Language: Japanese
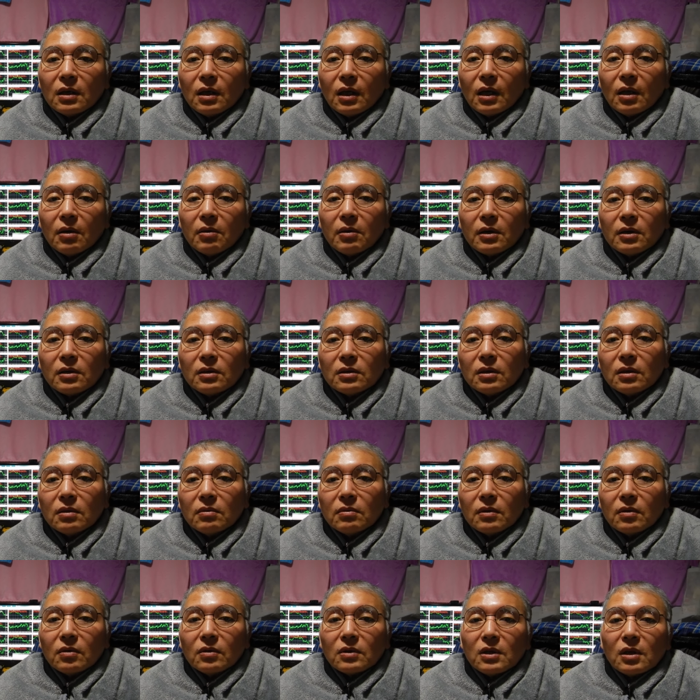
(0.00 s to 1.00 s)
けないわけです
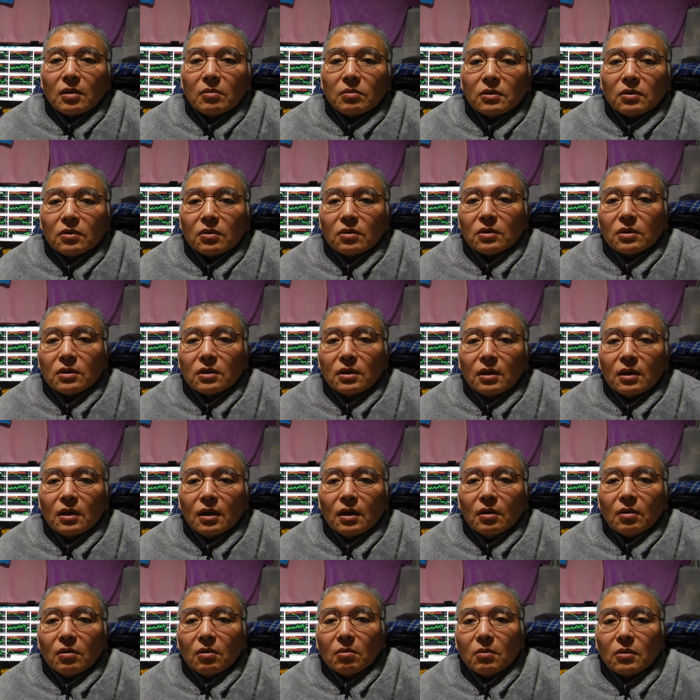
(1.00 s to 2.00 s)
ね上の生物として
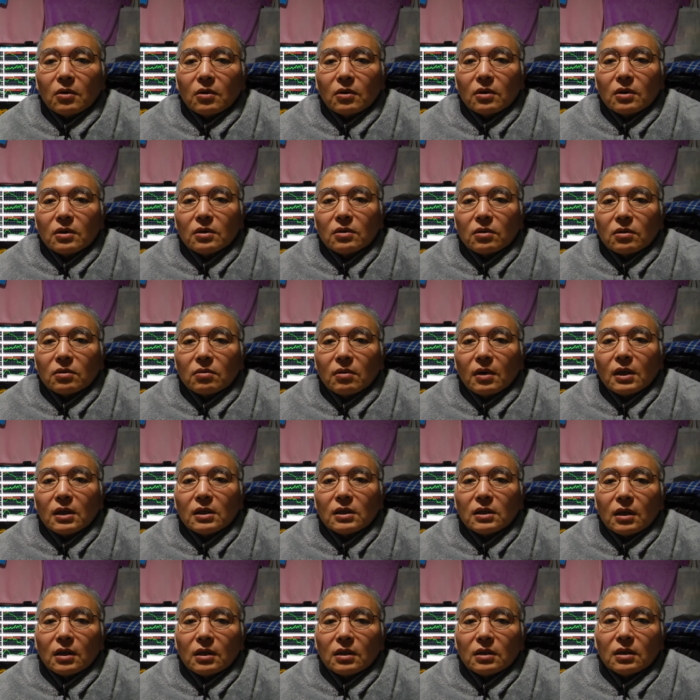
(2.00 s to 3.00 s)
ね本物貴族
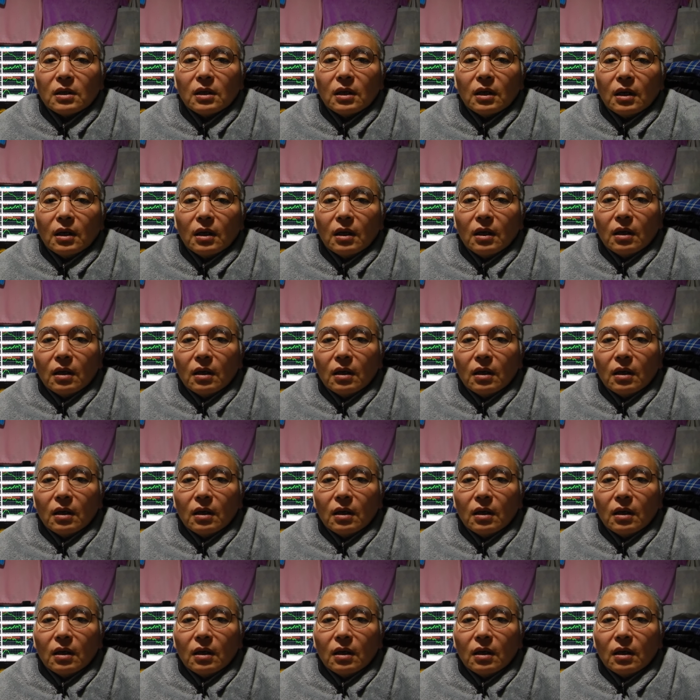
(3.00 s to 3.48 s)
私がですね